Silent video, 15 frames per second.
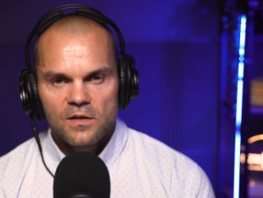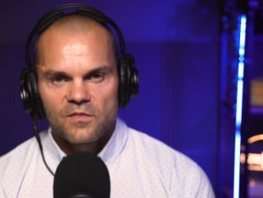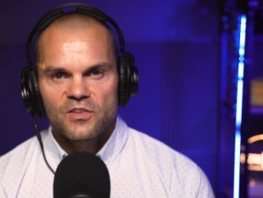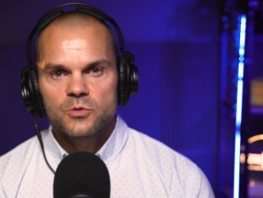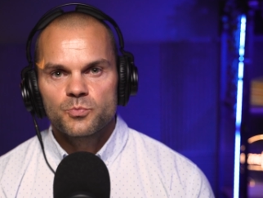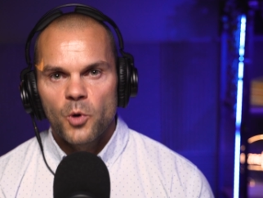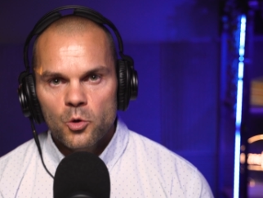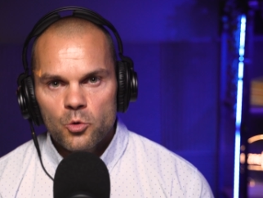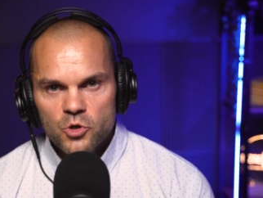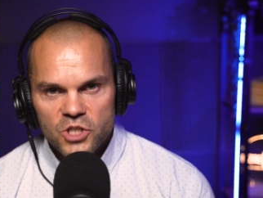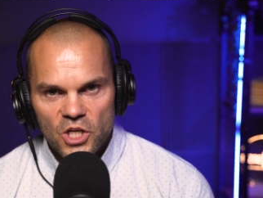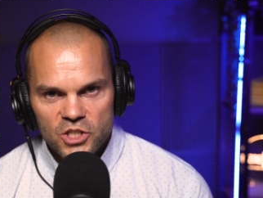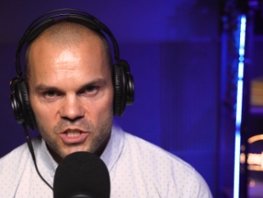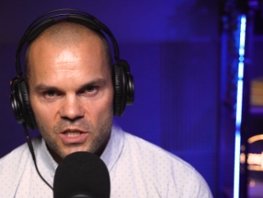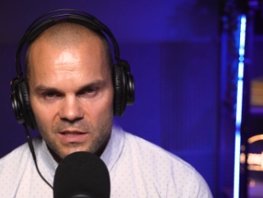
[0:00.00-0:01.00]
więc
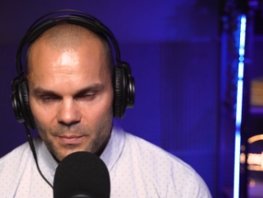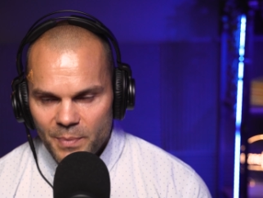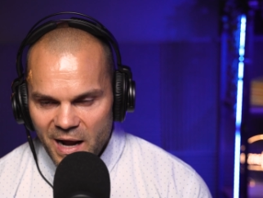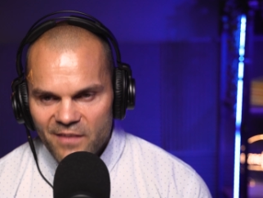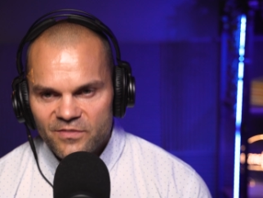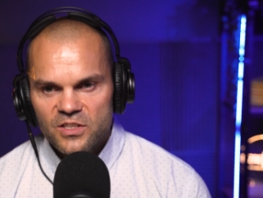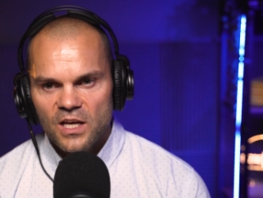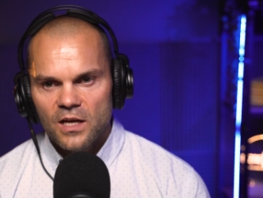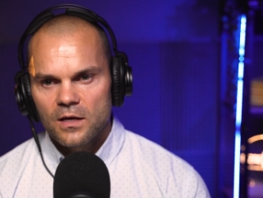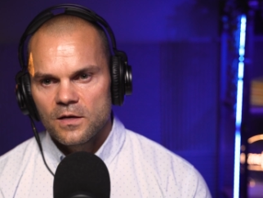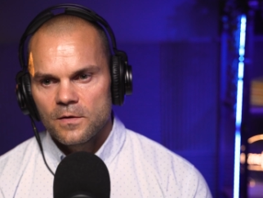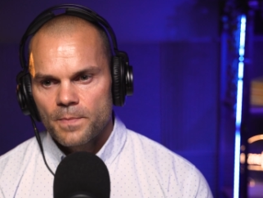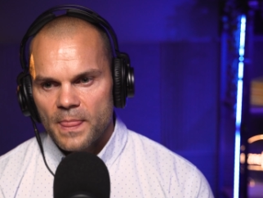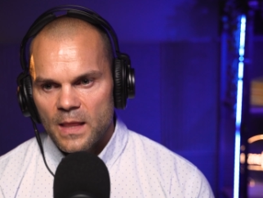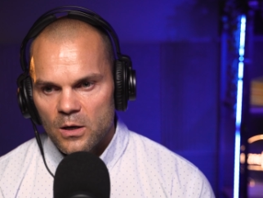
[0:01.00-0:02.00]
poruszaj się, naprawdę
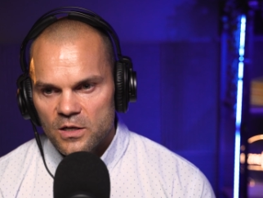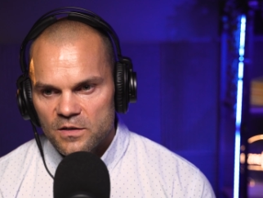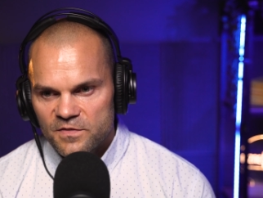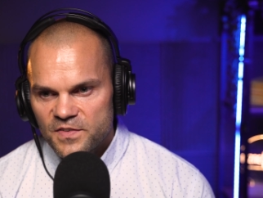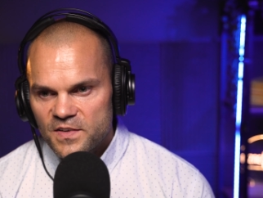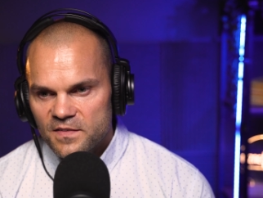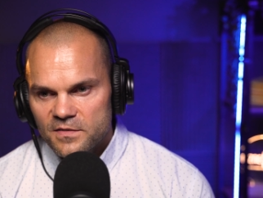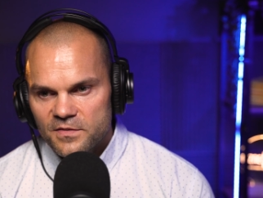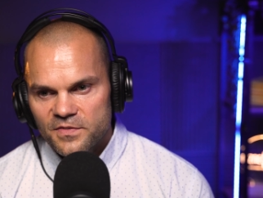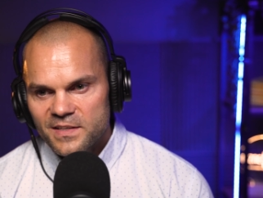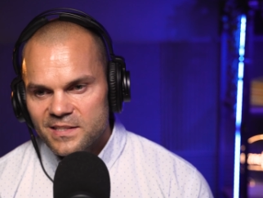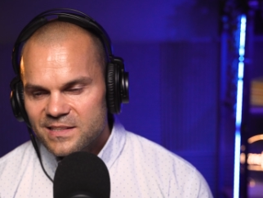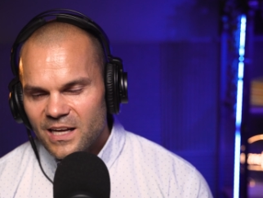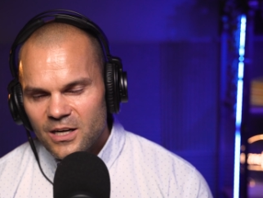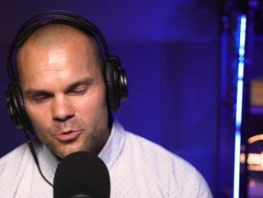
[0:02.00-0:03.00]
y, wy,
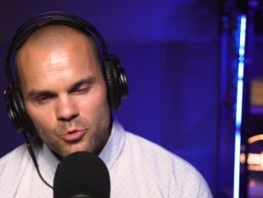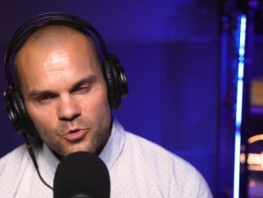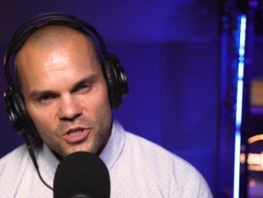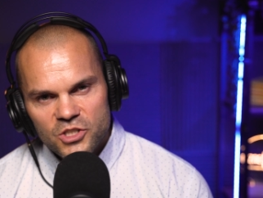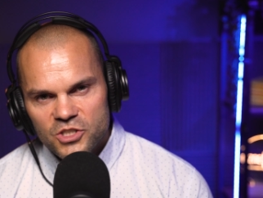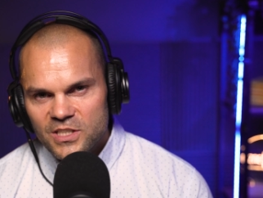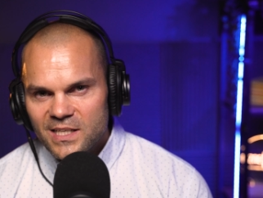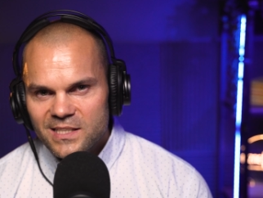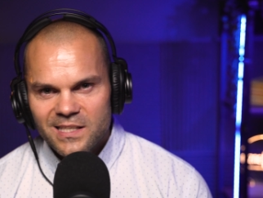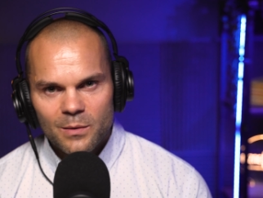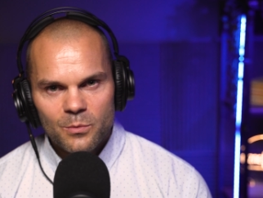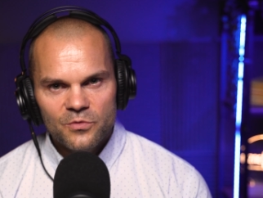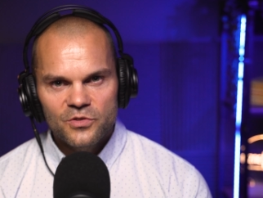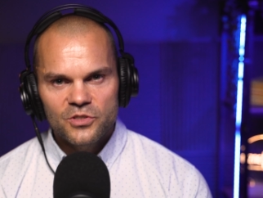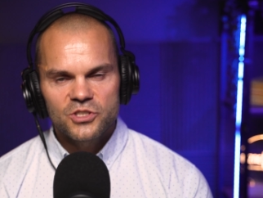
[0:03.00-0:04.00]
wystartujesz
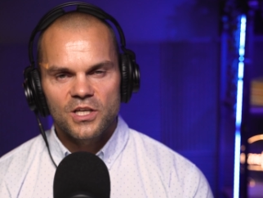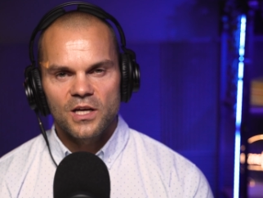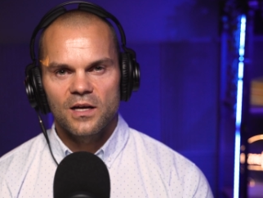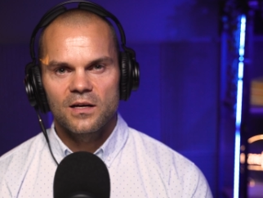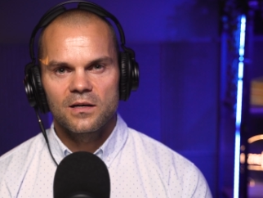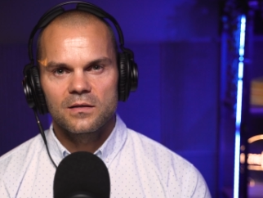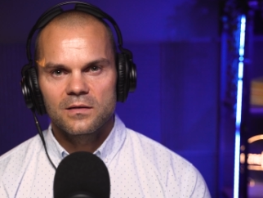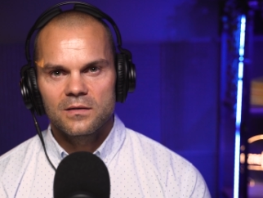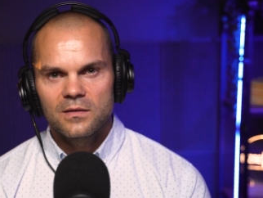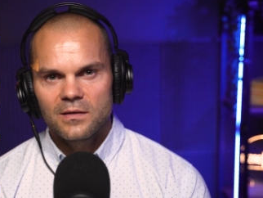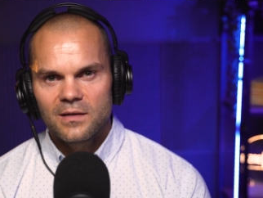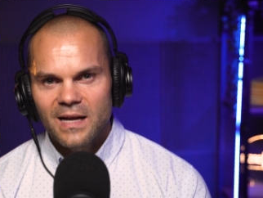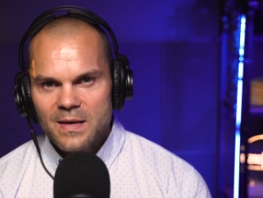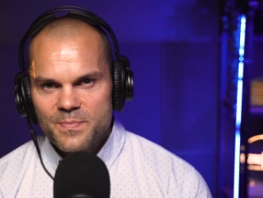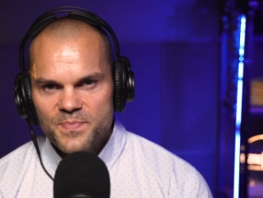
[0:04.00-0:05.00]
niesamowicie
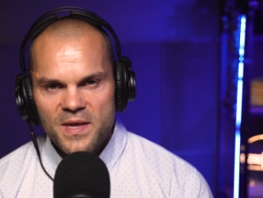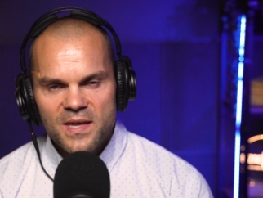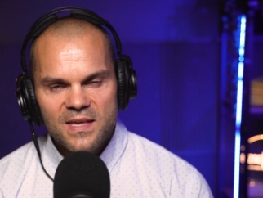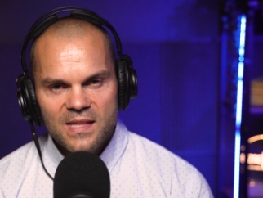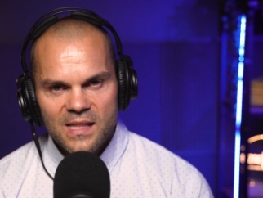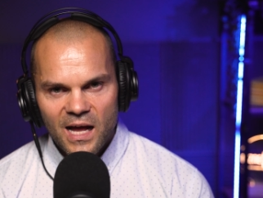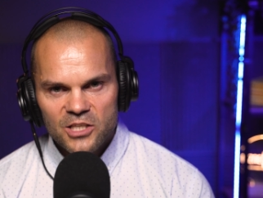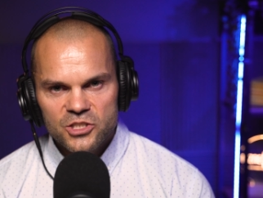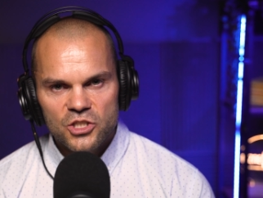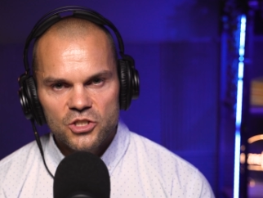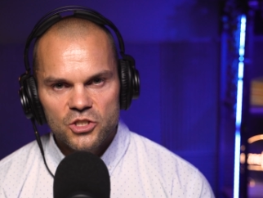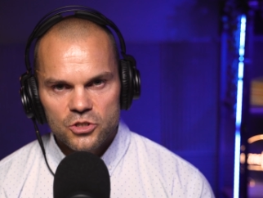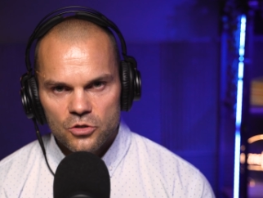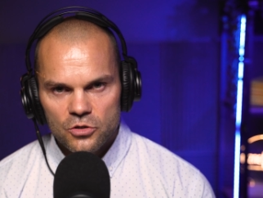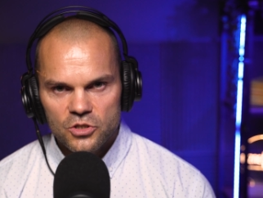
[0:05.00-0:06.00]
y, lepiej, inaczej
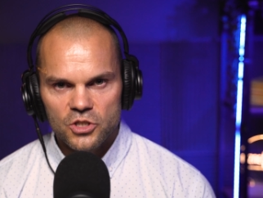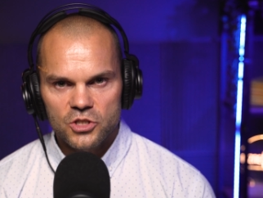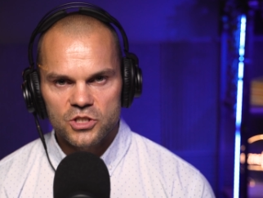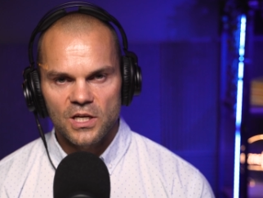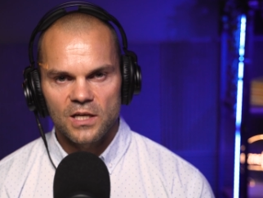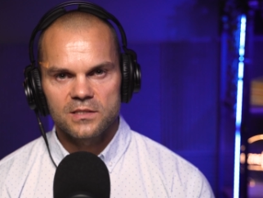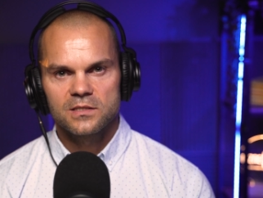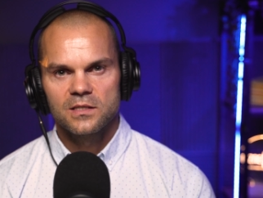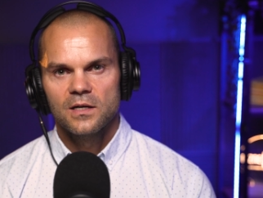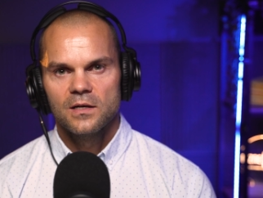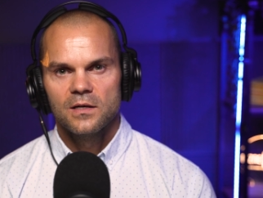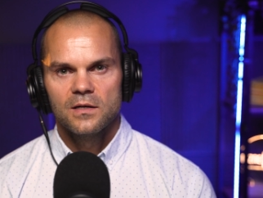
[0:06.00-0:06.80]
niż dotychczas,